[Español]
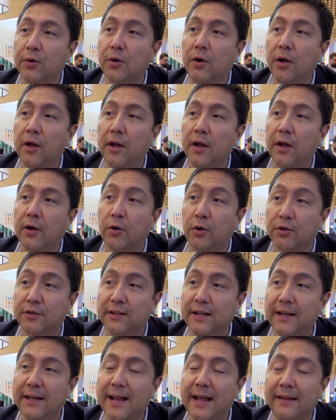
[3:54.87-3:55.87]
eh,
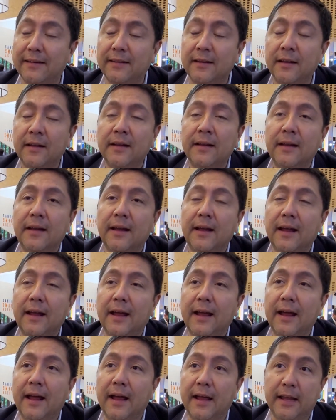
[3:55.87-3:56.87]
cocinas
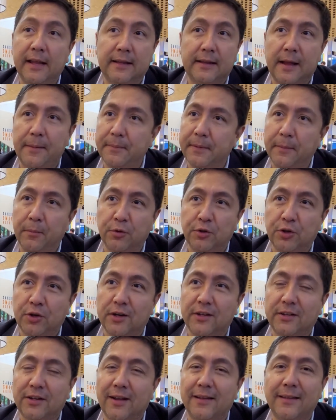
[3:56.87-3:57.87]
eh, y también muchos
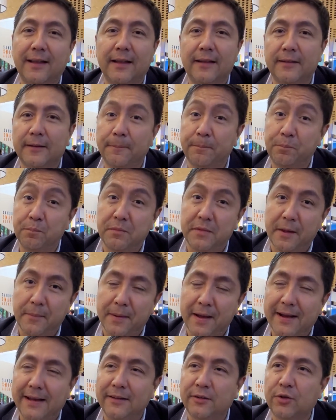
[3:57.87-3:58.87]
restaurantes de
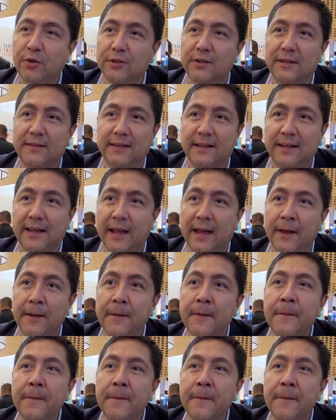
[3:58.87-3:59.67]
mariscos, así que